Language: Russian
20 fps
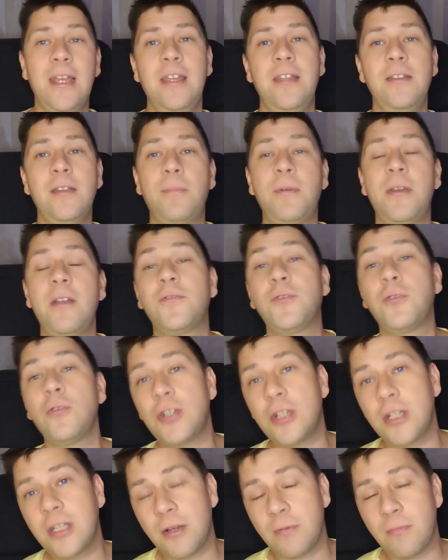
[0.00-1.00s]
И, например, в
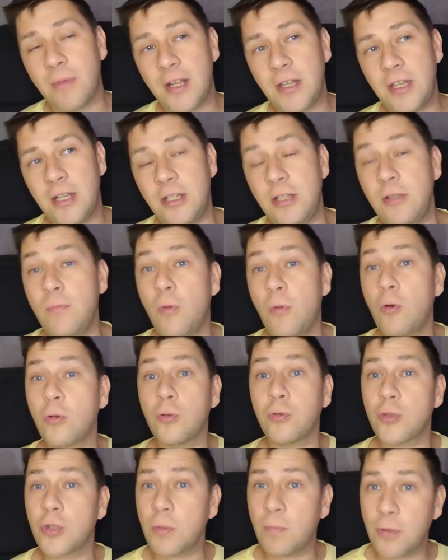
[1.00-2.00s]
той же Германии они
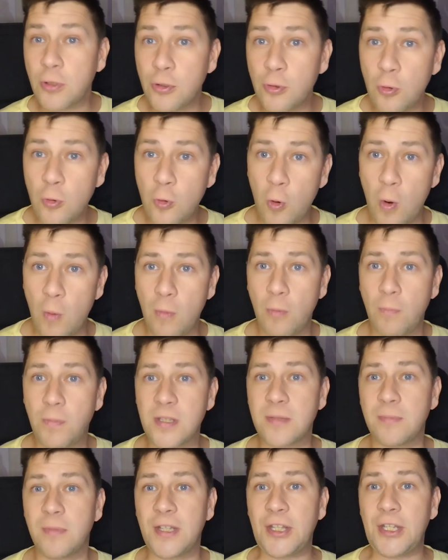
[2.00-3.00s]
могут уже по-другому
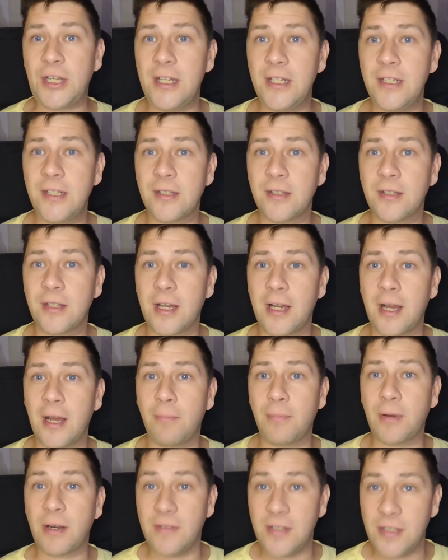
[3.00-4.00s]
посмотреть
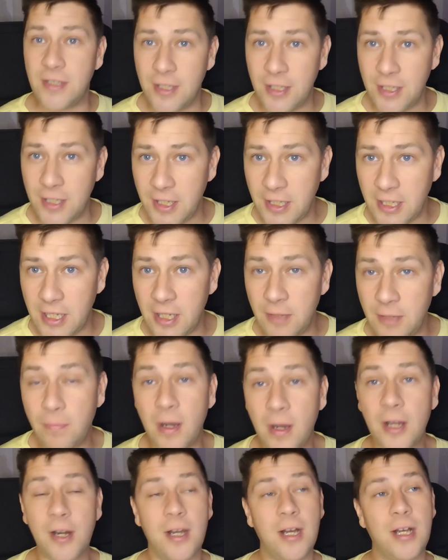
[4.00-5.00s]
на проведение
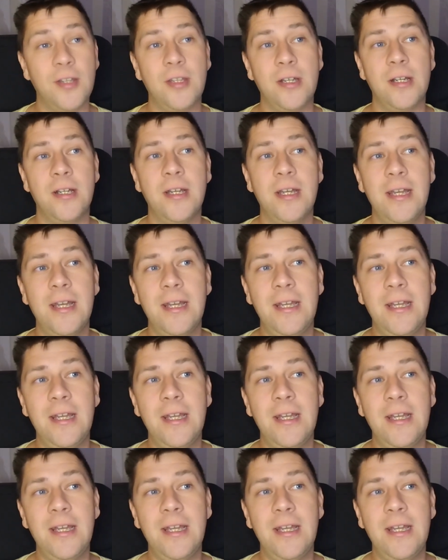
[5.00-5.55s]
гей-парада.